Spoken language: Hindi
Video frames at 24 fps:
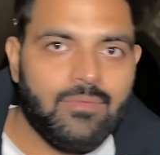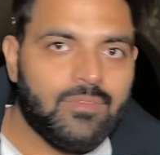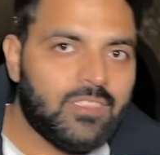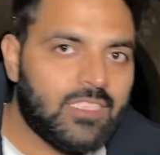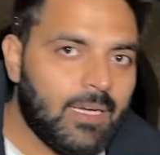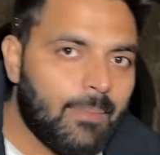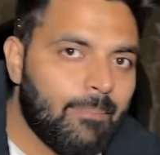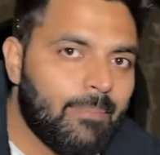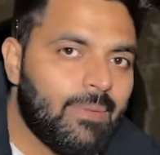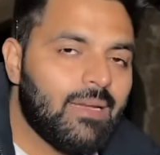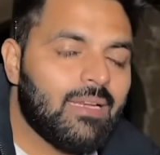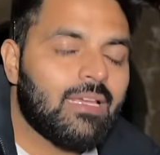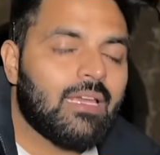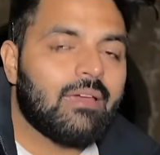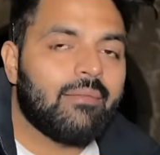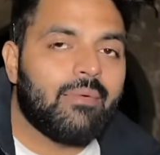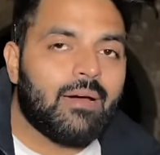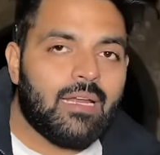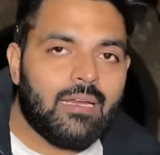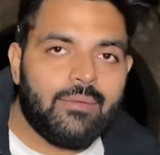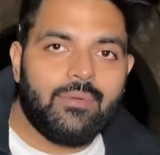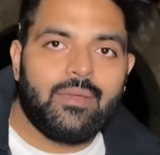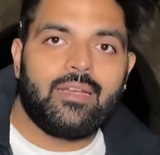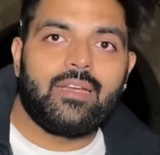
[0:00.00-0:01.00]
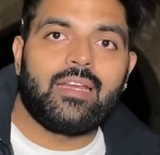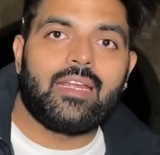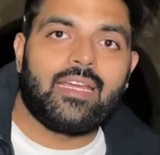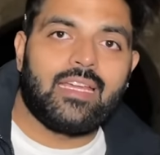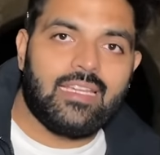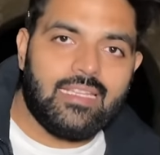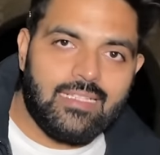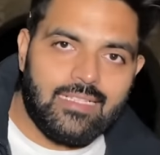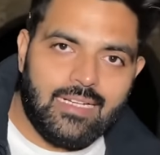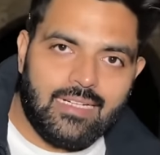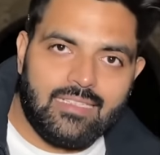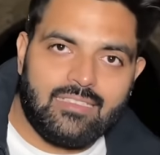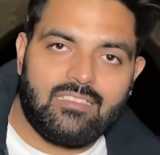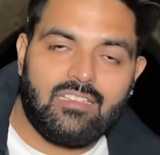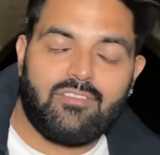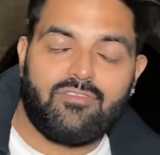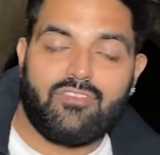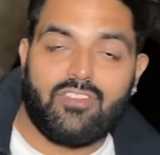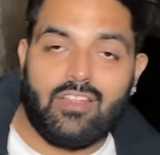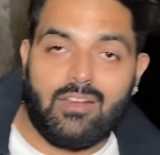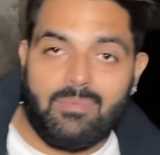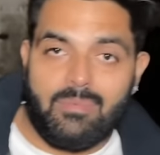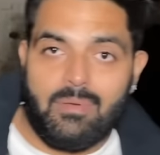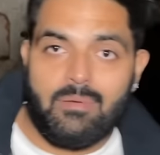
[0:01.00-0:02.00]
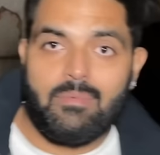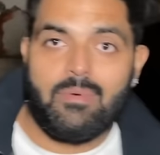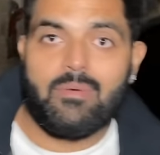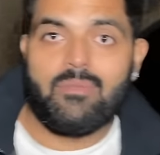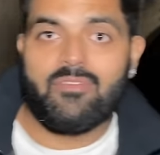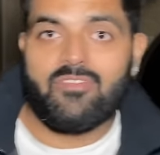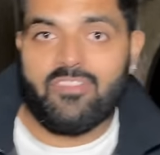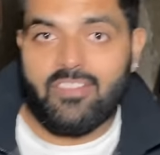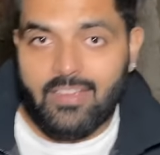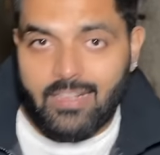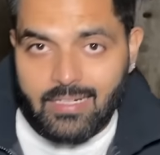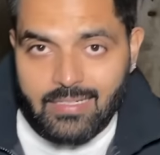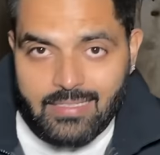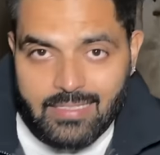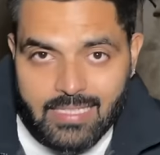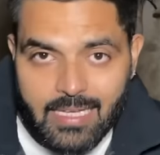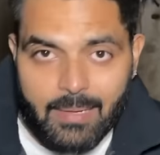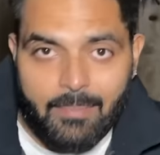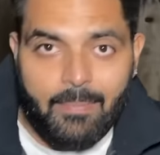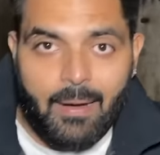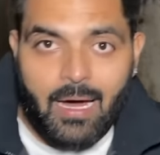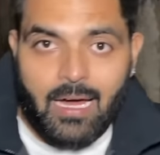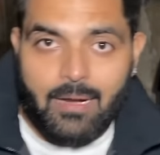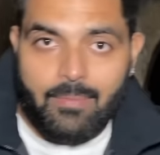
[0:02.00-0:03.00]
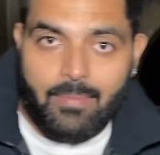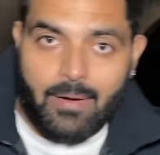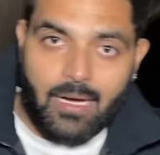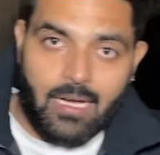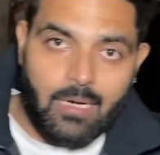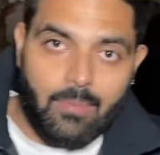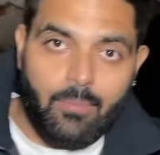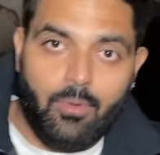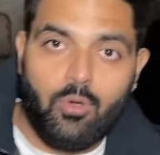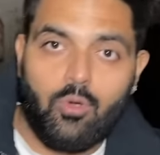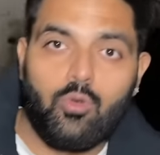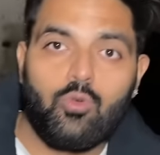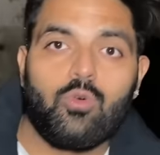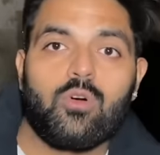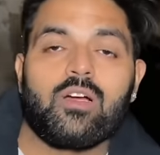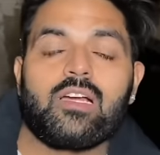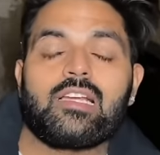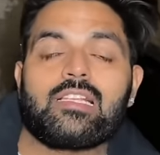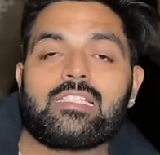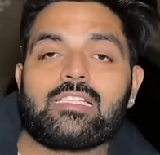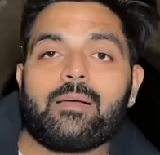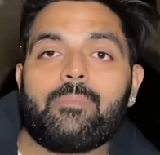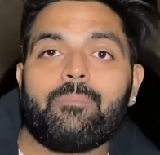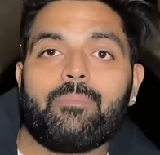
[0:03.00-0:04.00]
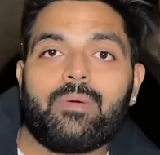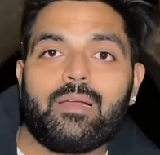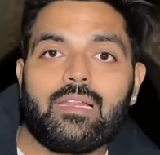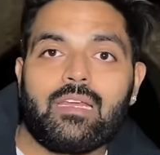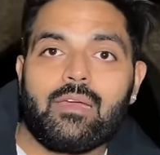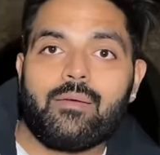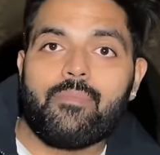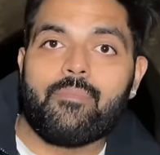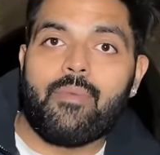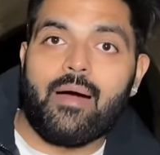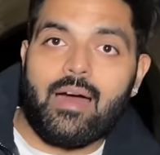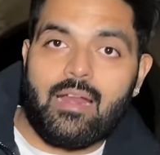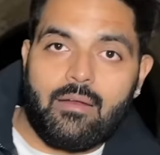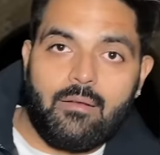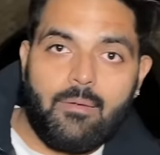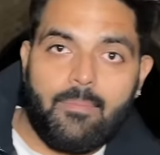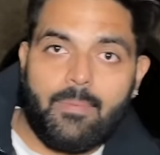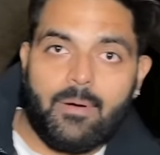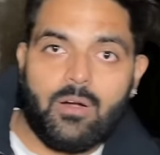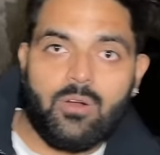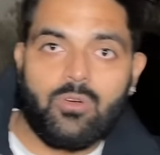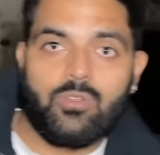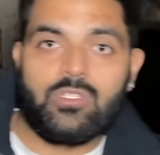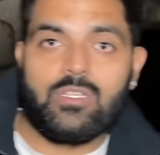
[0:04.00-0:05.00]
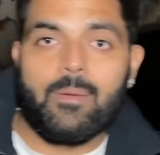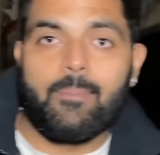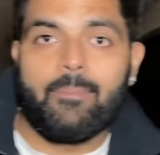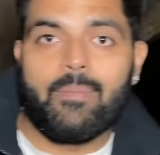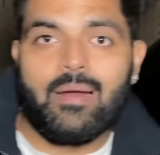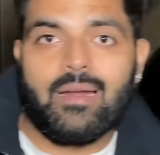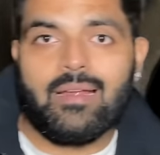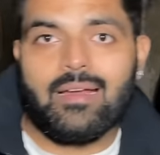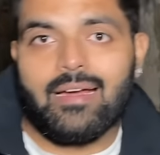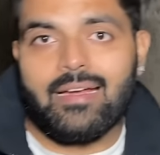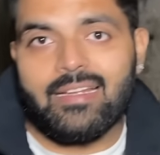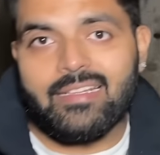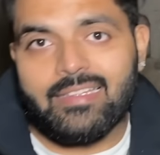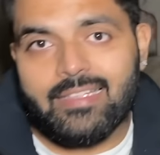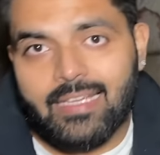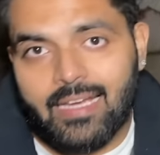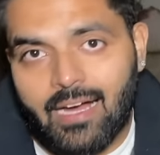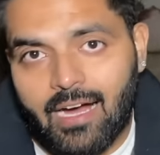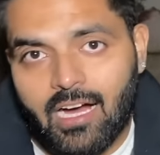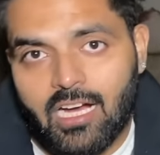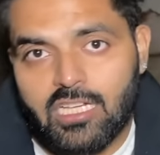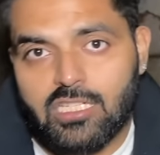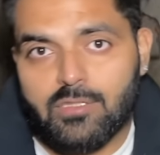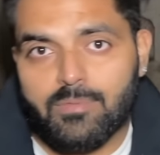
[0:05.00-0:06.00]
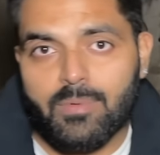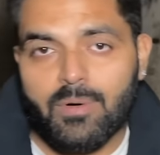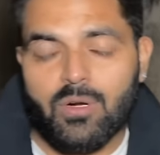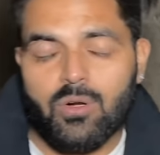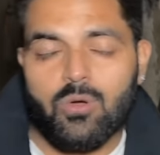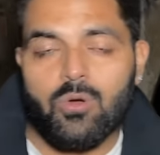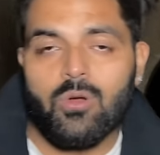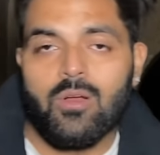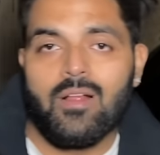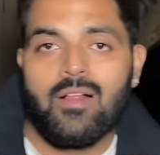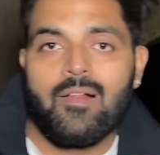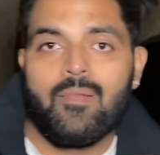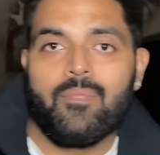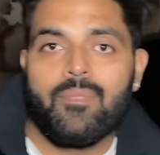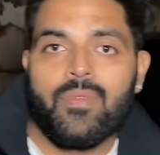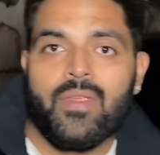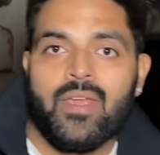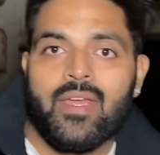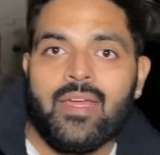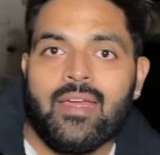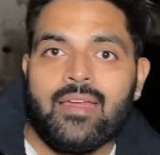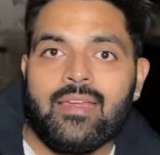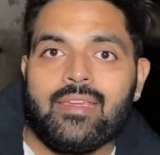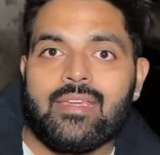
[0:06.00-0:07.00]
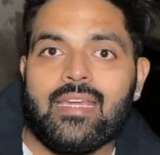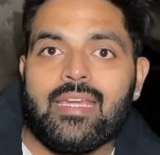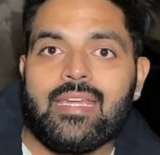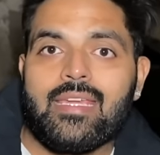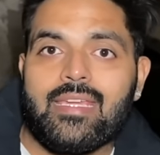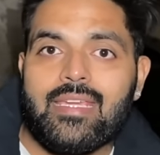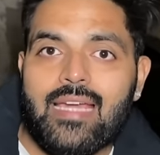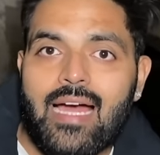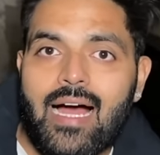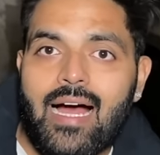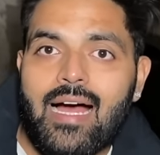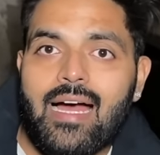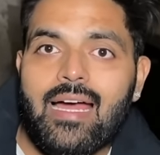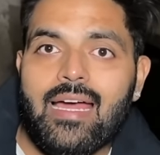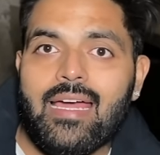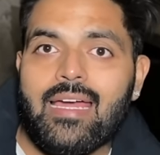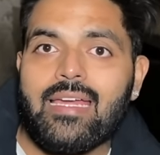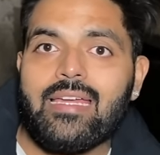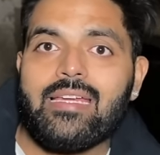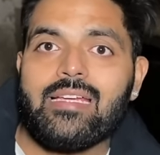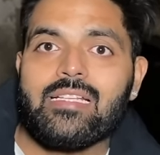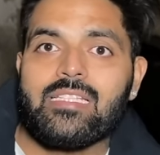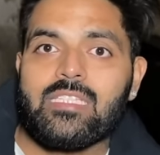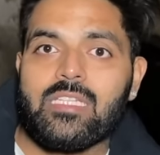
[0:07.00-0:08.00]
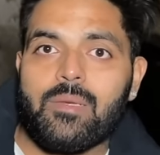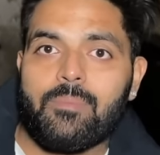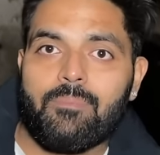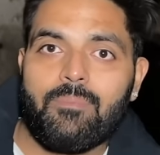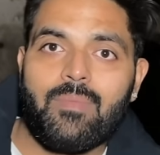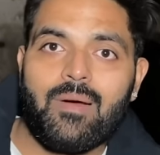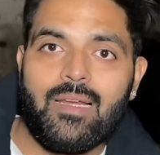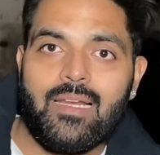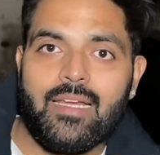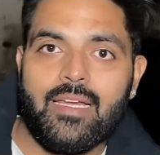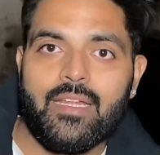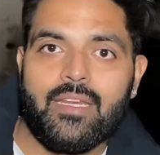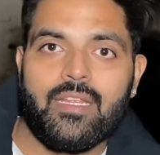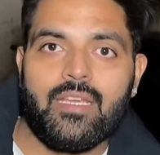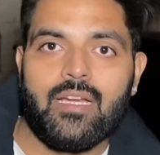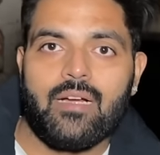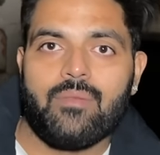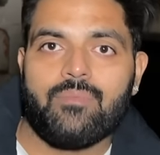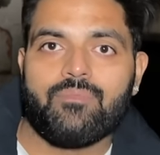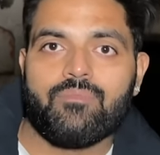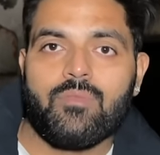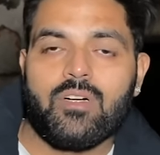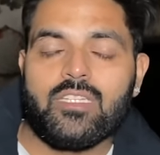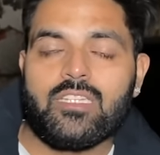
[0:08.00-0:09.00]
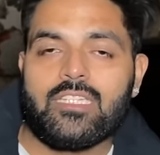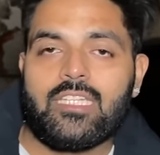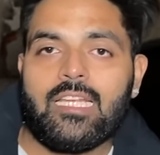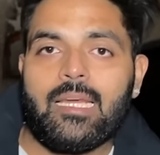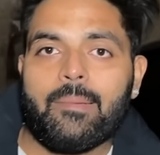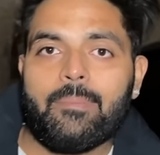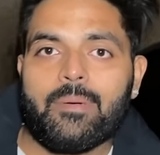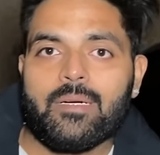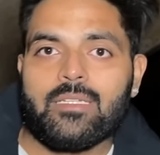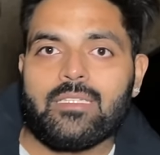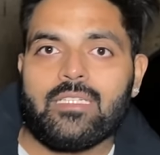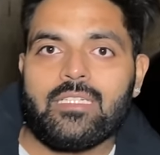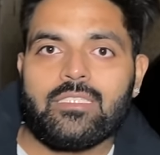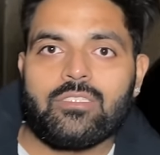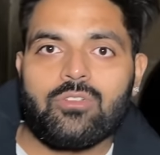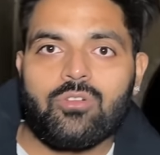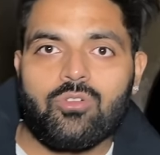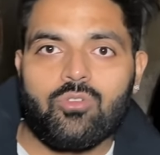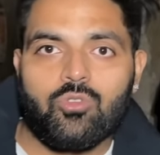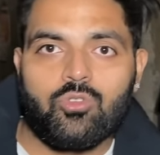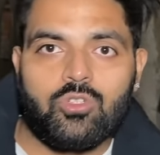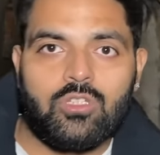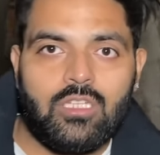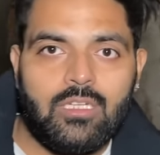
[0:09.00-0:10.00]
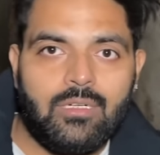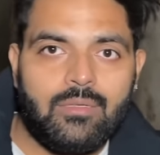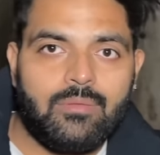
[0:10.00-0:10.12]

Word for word: चंबल के बारे में नहीं जानते फिर भी मैं फिर से बार बार बोलूँगा कि चंबल के बारे में पढ़ो चंबल का इतिहास पढ़ो कि क्या है ये चंबल एरिया मध्य प्रदेश और उत्तर